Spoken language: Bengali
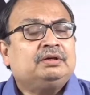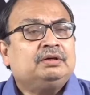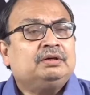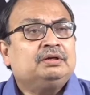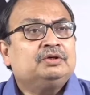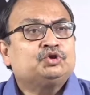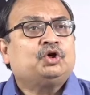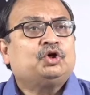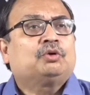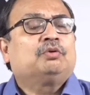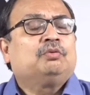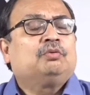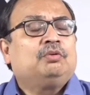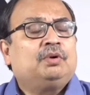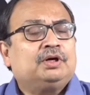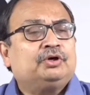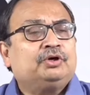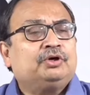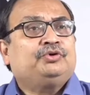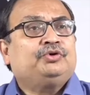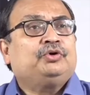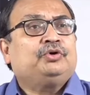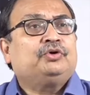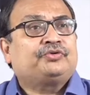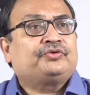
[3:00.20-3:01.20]

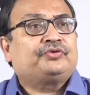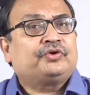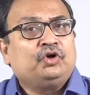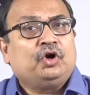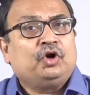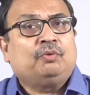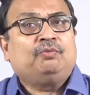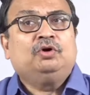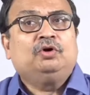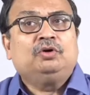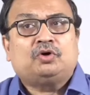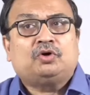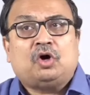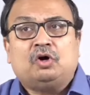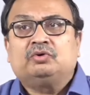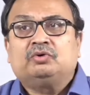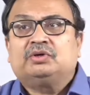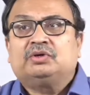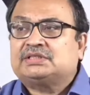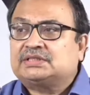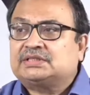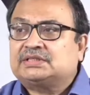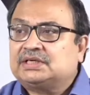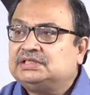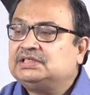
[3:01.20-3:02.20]
সর্বভারতীয় তৃণমূল
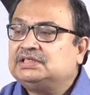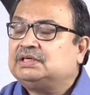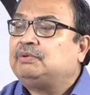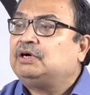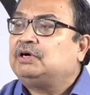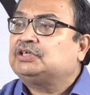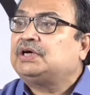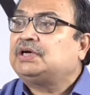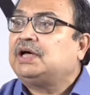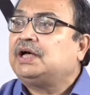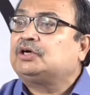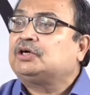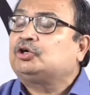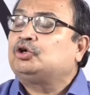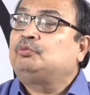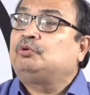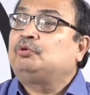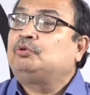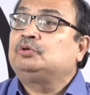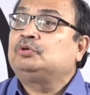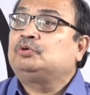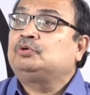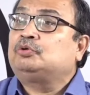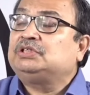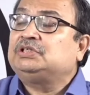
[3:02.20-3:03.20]
কংগ্রেসকে যে ভাষায় আক্রমণ
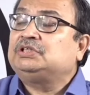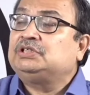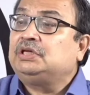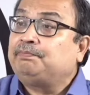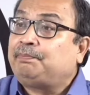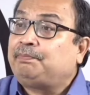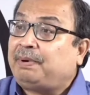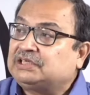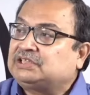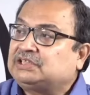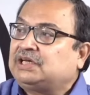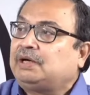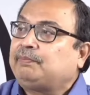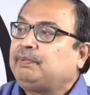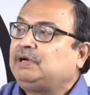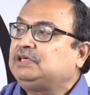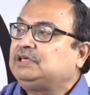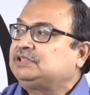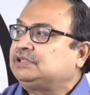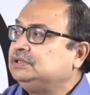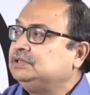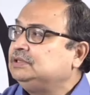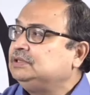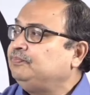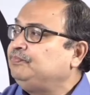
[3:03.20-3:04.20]
করেছেন
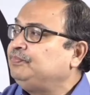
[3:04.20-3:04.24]
পাশাপাশি